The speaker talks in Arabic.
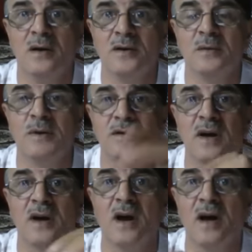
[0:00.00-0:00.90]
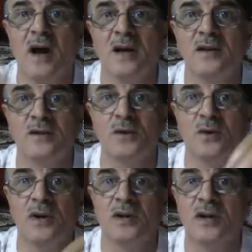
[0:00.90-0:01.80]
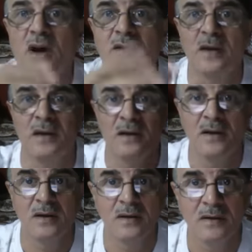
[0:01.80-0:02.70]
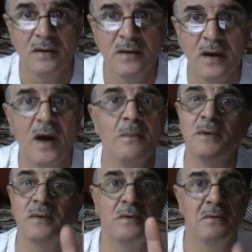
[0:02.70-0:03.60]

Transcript: شو اسمه طقاقات يطقون للشياطين أبد